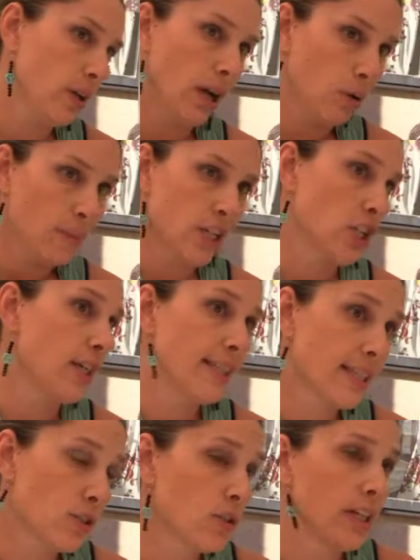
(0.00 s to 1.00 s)
la
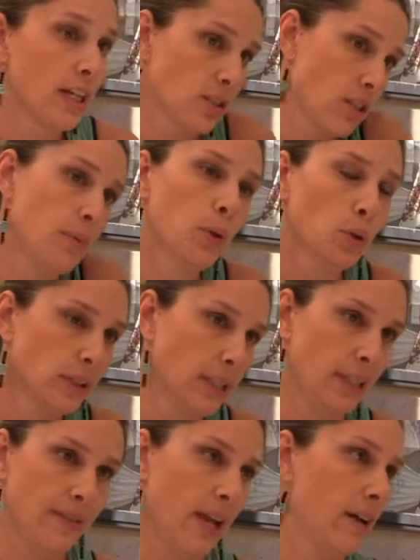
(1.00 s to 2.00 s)
commercializzazione dei nostri prodotti
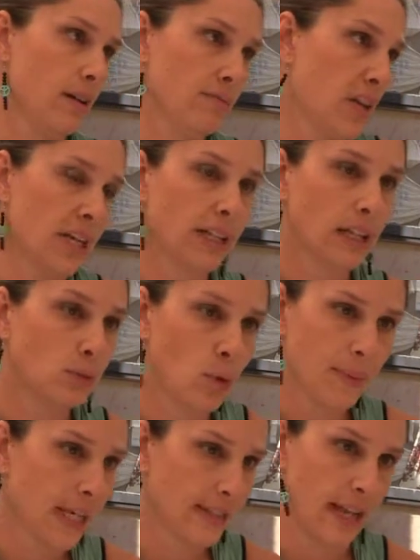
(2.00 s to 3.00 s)
eh, avviene dal
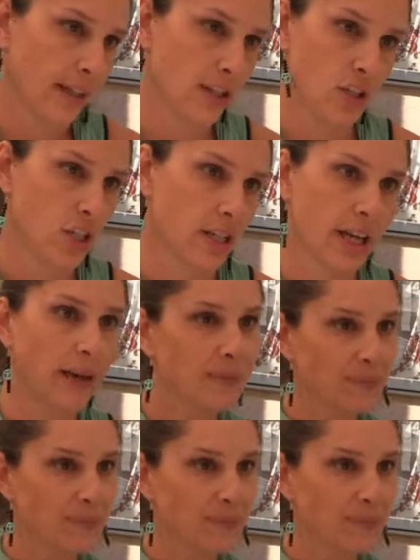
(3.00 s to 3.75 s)
2007 circa.